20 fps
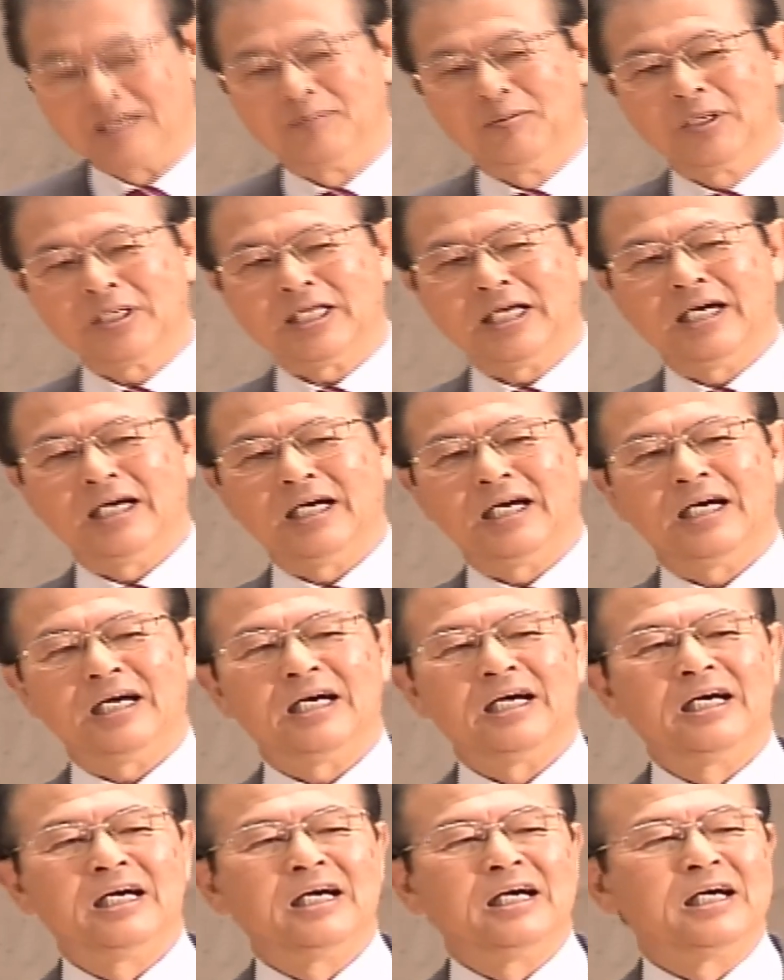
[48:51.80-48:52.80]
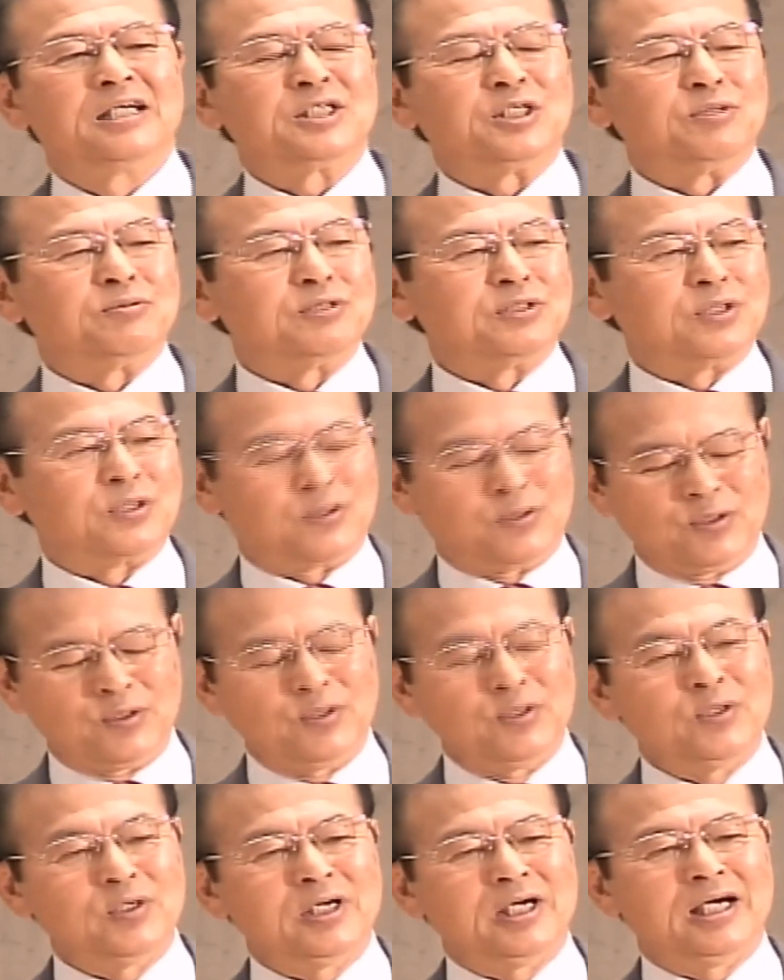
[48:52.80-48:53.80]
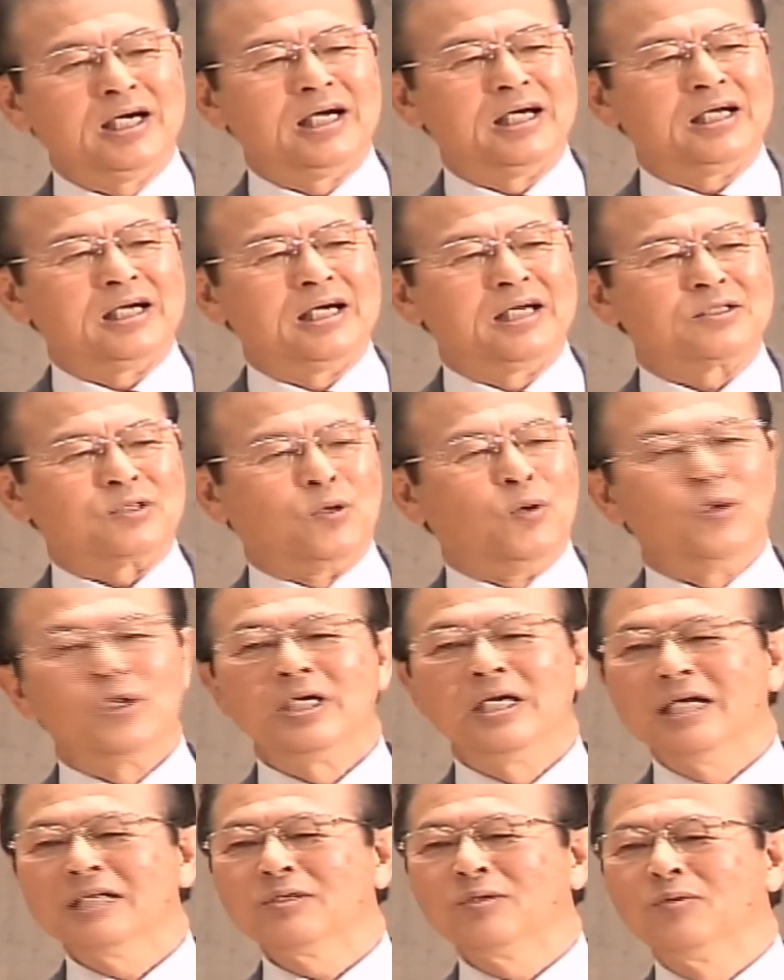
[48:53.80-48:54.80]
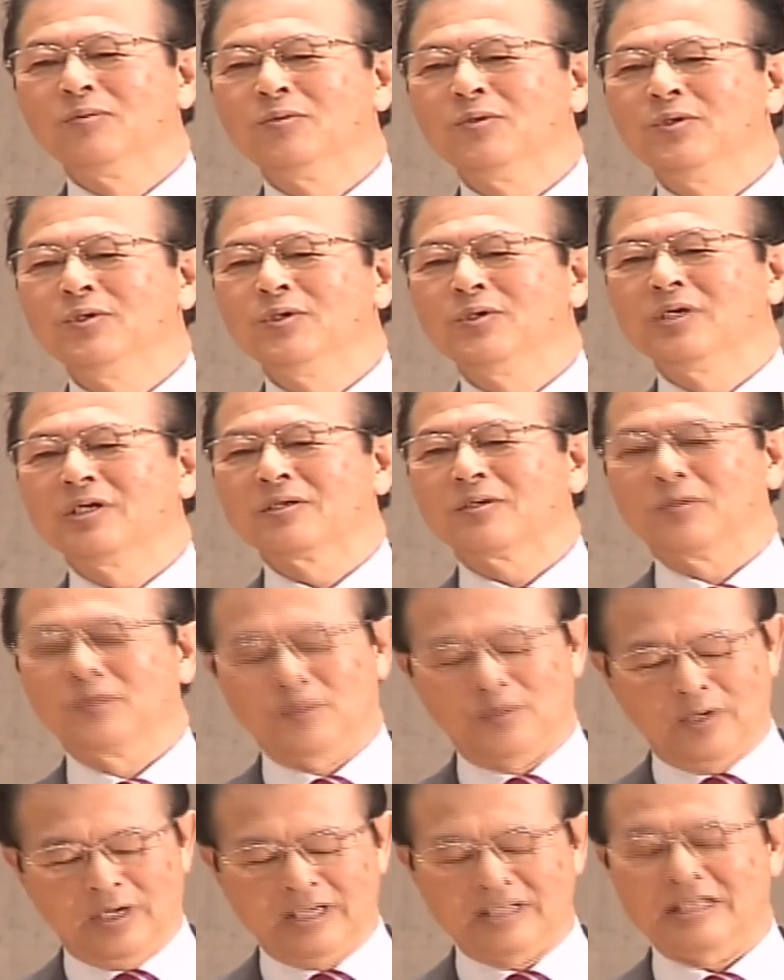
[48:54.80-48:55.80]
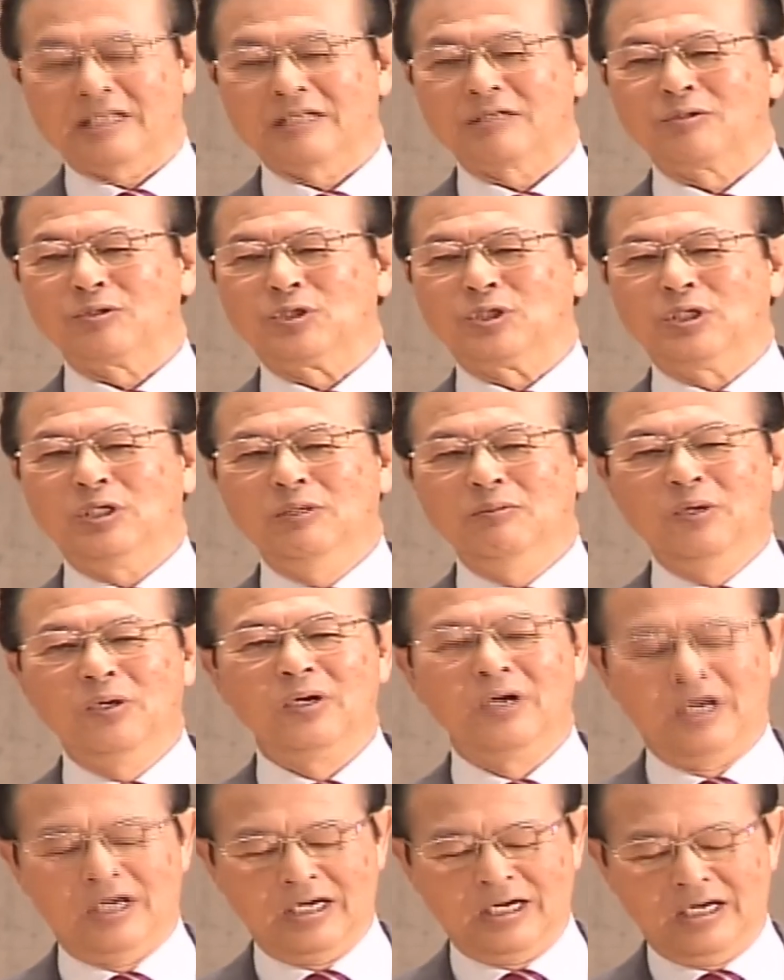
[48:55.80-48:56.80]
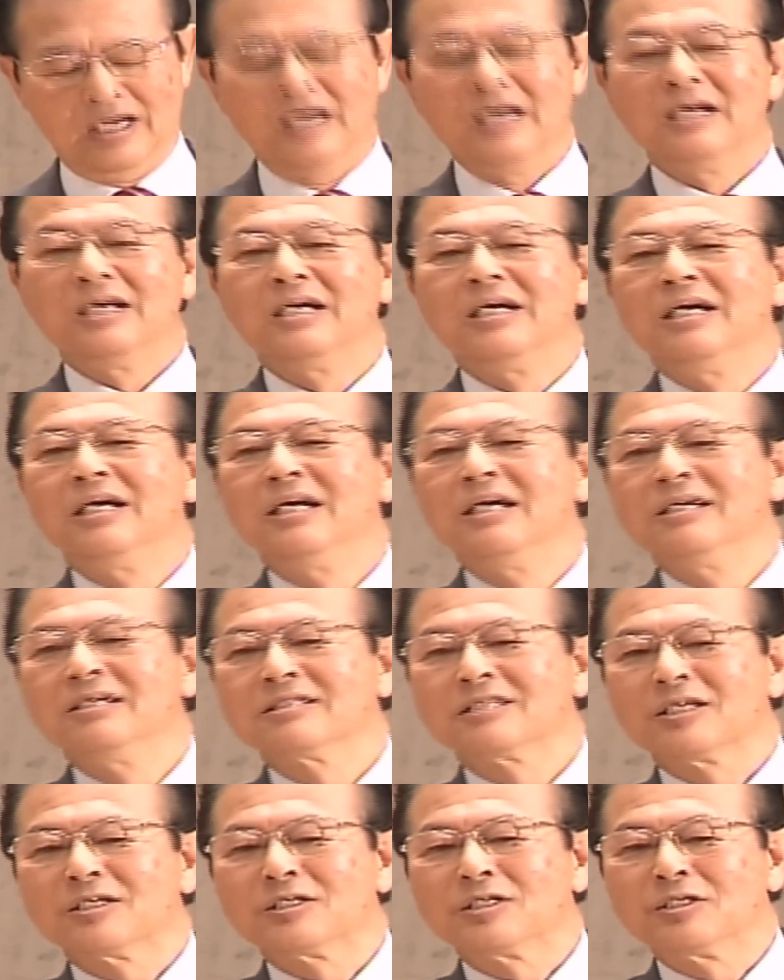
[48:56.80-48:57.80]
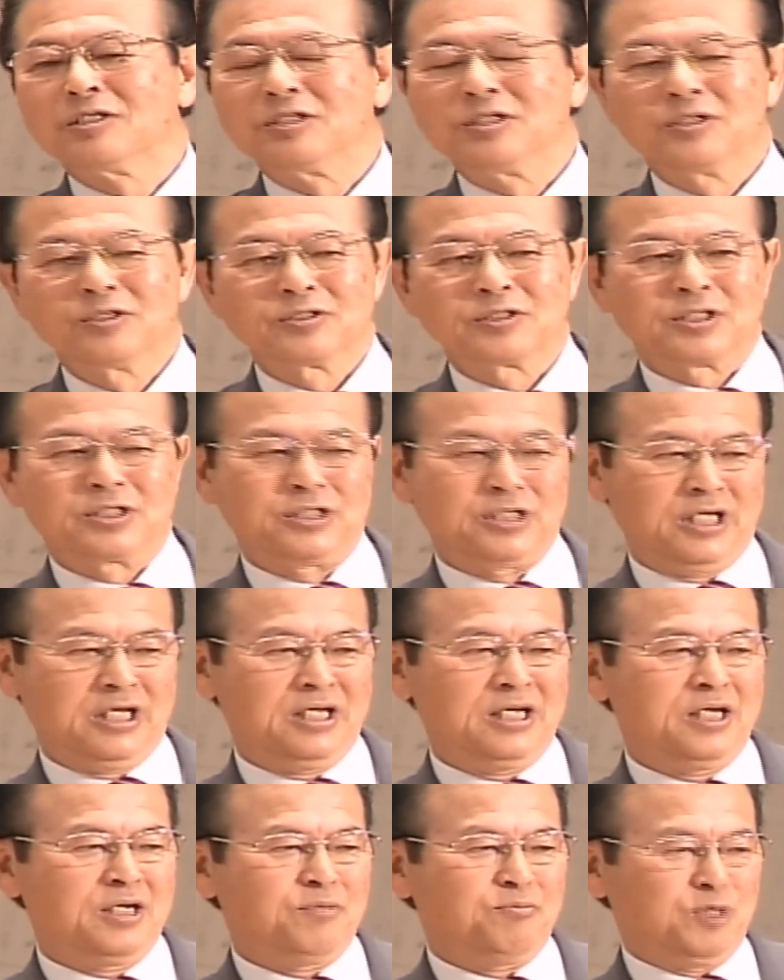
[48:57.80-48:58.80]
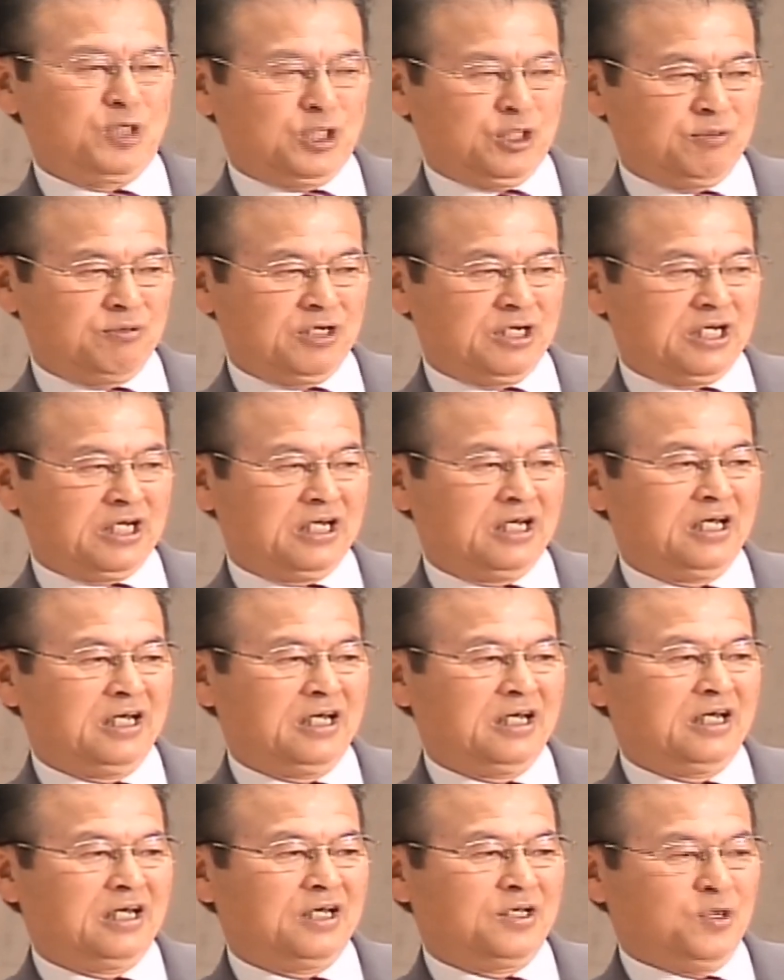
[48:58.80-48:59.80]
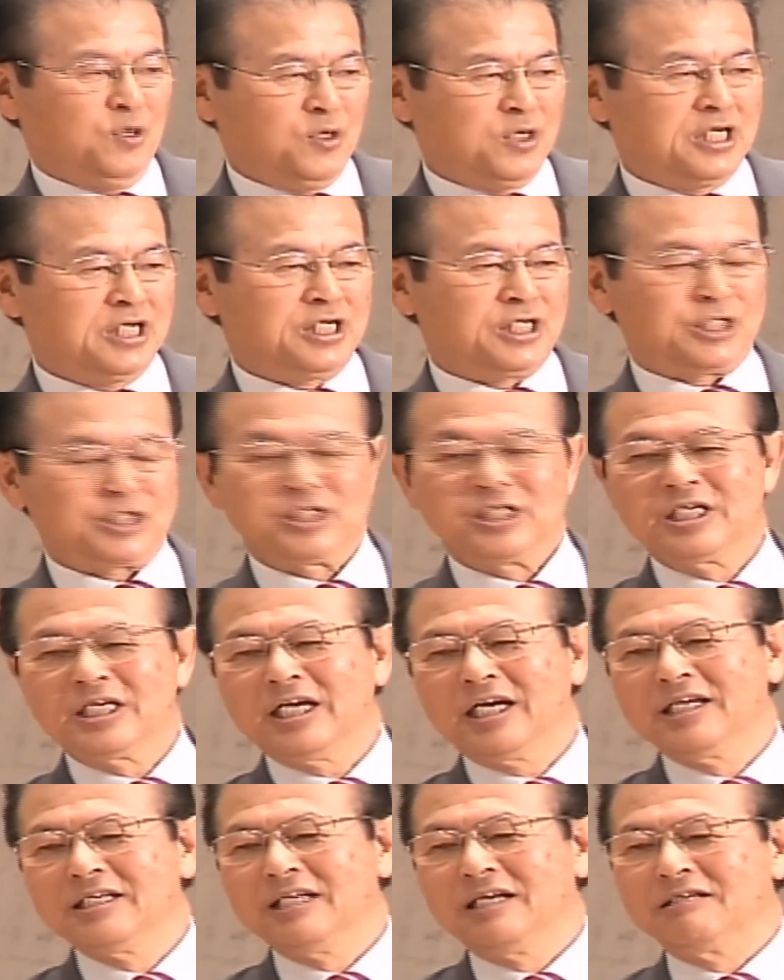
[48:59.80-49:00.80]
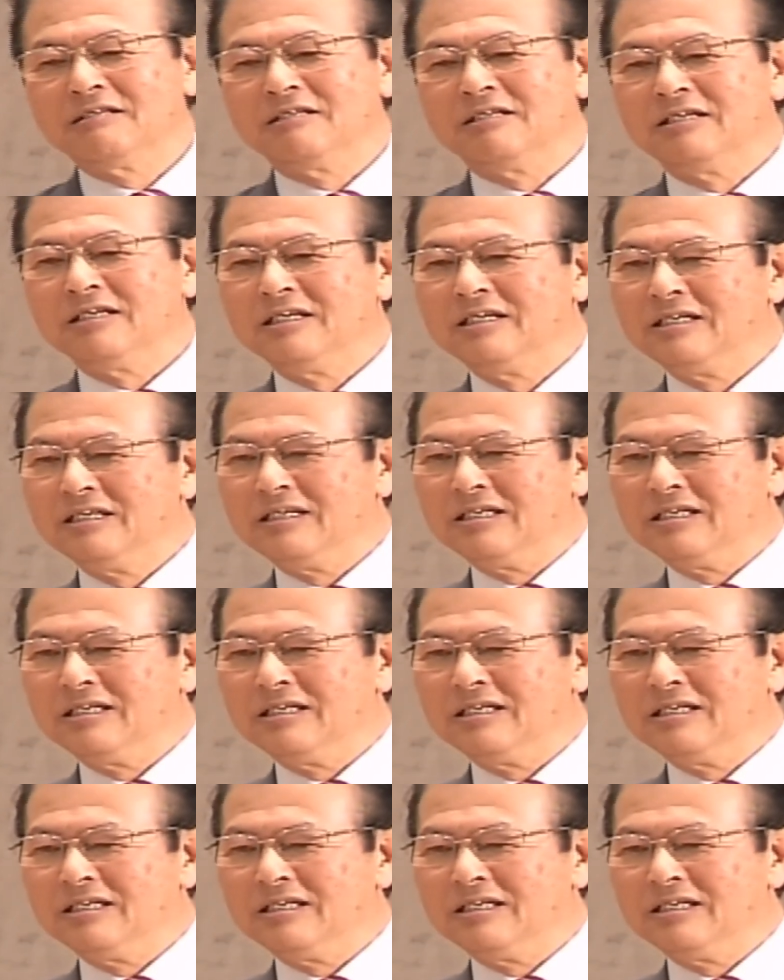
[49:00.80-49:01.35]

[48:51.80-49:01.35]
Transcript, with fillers: また自分の心が遠いなと思うようなことがあったとしても、私たちを作り、導き、良き羊飼いなる